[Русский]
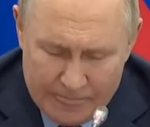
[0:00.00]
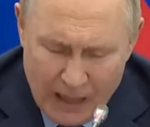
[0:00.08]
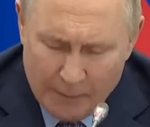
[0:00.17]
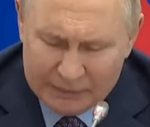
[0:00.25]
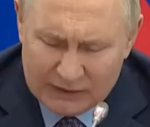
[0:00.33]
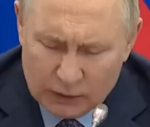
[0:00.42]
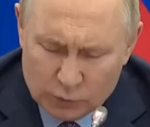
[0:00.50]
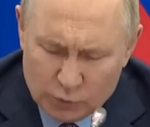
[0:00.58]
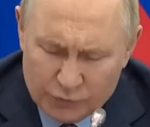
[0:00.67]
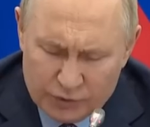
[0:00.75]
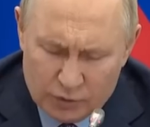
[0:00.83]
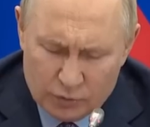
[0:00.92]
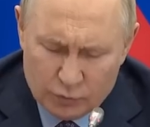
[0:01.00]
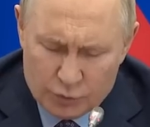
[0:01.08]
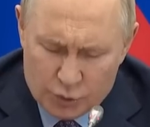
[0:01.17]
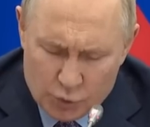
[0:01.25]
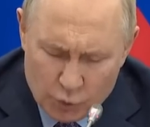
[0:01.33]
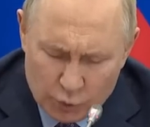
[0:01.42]
о подготовке
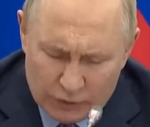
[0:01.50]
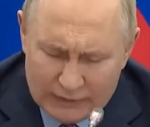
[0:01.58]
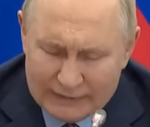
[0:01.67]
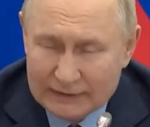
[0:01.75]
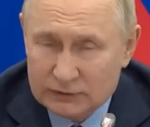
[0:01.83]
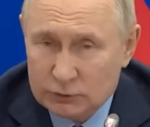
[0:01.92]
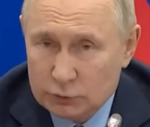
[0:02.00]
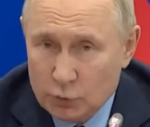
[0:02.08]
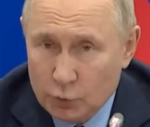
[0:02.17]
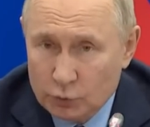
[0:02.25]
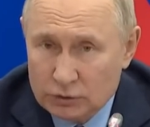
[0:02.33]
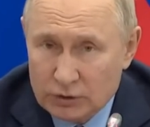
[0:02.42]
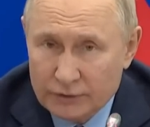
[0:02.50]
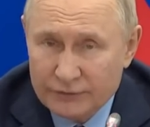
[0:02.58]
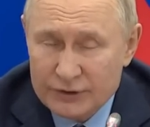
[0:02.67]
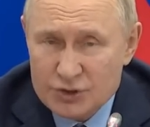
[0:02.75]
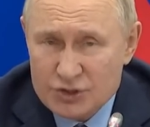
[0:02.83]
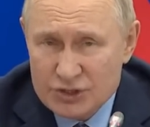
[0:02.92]
ученых, конструкторов,
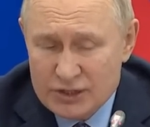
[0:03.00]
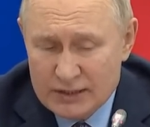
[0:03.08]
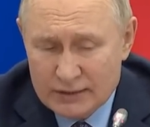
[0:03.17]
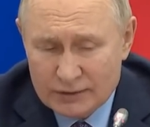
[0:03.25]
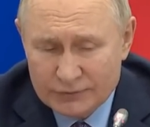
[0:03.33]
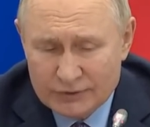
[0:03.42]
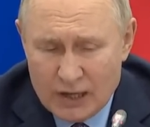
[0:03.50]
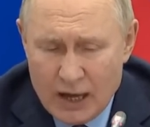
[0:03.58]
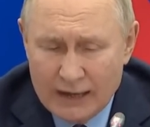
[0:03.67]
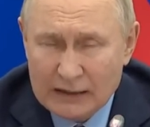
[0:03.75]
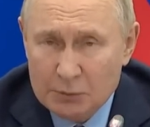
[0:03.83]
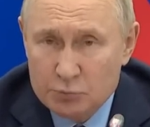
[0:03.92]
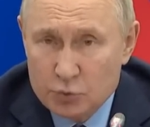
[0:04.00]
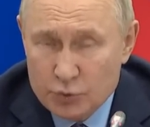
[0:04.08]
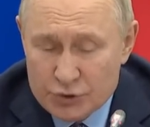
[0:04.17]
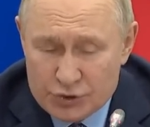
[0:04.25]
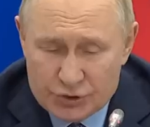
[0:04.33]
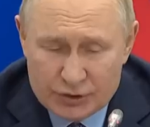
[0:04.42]
инженеров,
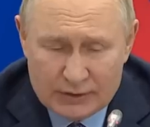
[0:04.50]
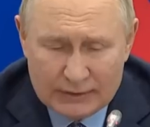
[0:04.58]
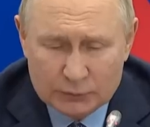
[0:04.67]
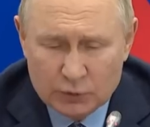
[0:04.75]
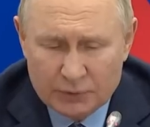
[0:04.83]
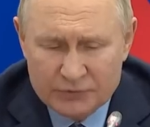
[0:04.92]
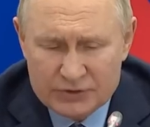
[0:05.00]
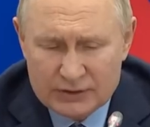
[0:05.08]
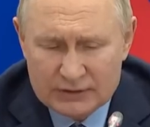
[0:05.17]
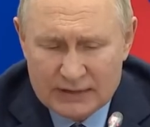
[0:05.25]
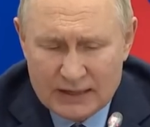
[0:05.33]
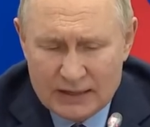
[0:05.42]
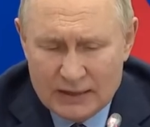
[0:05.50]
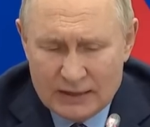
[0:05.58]
рабочих, которым всегда,